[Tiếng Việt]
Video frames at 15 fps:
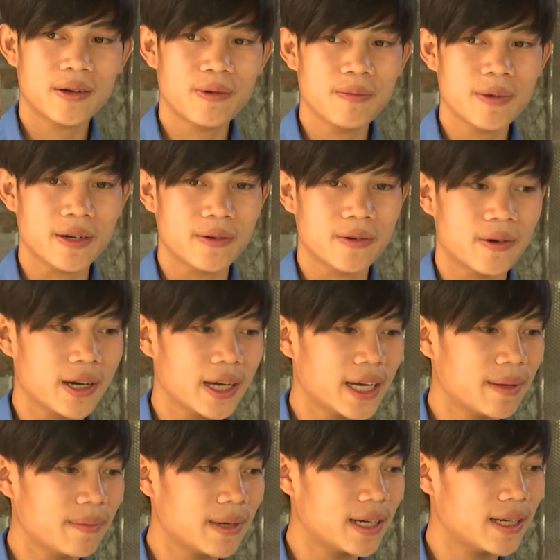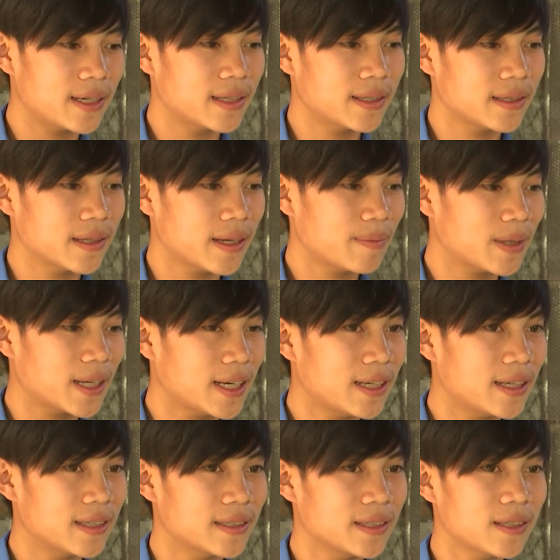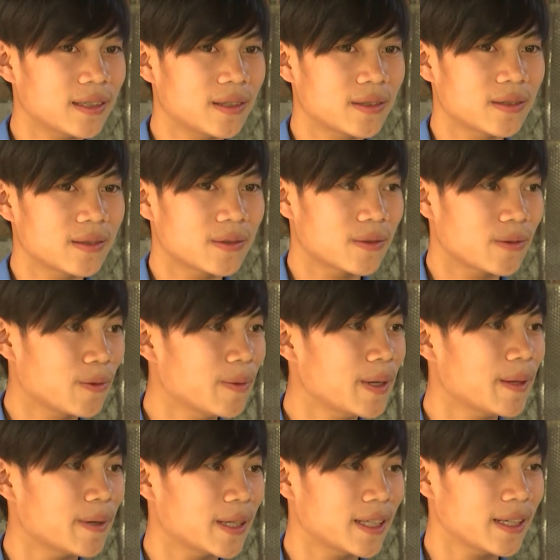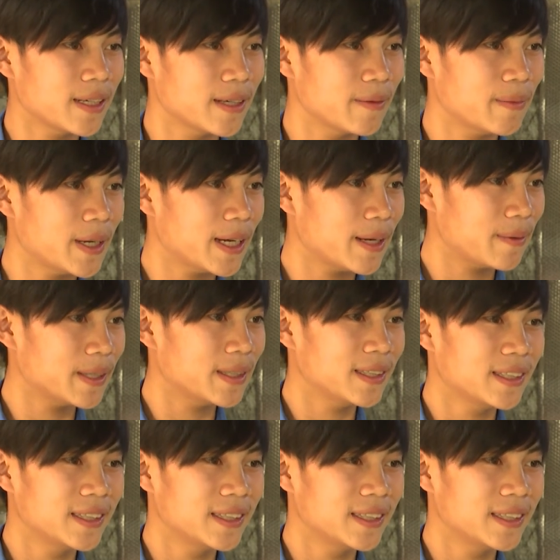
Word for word: công việc của em là em thấy là rất thú vị và thích hợp với em ạ